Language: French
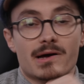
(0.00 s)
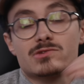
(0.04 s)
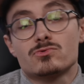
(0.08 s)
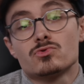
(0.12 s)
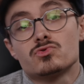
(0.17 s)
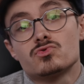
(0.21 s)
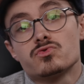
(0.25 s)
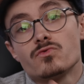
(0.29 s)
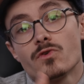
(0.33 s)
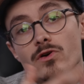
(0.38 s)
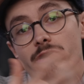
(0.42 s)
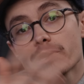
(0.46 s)
parce
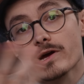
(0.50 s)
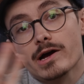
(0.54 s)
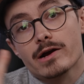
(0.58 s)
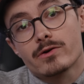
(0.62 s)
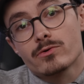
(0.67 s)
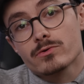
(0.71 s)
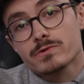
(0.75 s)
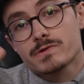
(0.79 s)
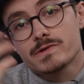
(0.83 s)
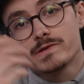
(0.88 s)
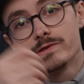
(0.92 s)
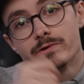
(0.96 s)
que souvent les
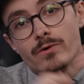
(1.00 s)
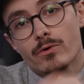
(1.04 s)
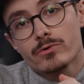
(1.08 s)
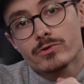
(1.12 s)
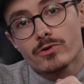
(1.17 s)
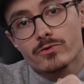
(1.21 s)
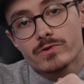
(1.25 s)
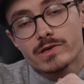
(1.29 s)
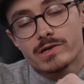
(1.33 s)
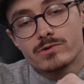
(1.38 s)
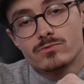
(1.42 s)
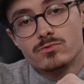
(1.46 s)
raccourcis, on
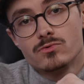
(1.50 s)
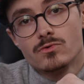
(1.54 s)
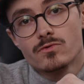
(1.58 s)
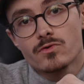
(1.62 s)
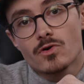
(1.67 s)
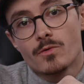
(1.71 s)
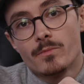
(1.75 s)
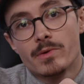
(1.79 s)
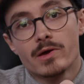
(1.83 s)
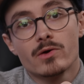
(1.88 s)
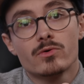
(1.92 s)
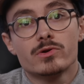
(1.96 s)
en
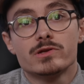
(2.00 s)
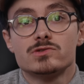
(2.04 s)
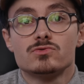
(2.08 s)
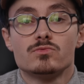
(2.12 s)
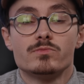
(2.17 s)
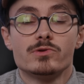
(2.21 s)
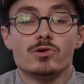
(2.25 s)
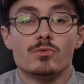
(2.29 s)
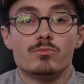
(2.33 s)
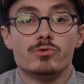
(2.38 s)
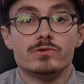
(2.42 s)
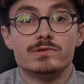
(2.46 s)
découvre, mais on les
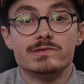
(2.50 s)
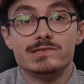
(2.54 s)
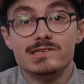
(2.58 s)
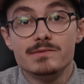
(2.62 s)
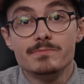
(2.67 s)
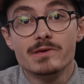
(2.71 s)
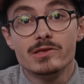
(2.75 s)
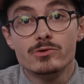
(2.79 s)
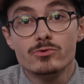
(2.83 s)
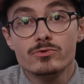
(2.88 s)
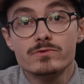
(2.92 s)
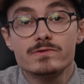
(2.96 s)
oublie au bout de 10
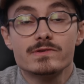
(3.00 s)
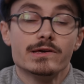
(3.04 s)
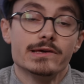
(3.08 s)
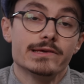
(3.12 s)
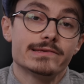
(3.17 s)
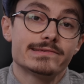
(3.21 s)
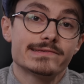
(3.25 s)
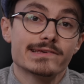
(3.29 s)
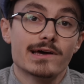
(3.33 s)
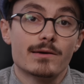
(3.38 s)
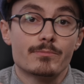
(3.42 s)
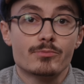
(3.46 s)
minutes,
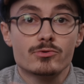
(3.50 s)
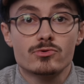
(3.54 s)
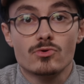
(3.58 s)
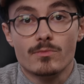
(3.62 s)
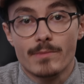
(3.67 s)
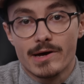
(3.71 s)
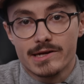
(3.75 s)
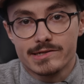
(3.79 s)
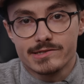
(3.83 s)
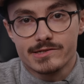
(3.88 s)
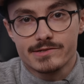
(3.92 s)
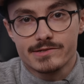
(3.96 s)
et c'est un peu dommage.